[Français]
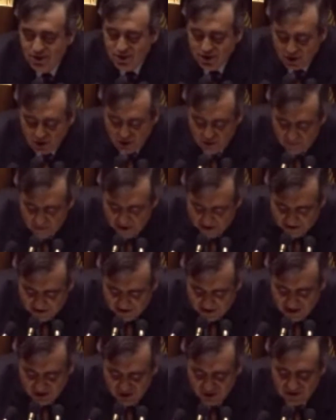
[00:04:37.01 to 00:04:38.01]
dans le
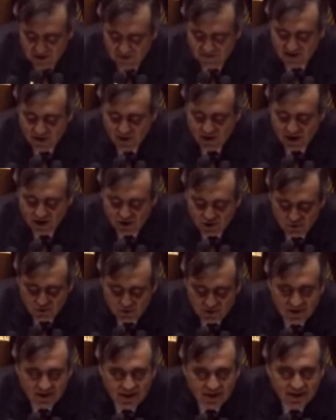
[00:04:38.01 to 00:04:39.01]
partage de la valeur
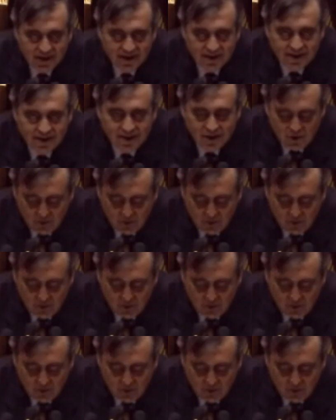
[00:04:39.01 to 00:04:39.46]
ajoutée,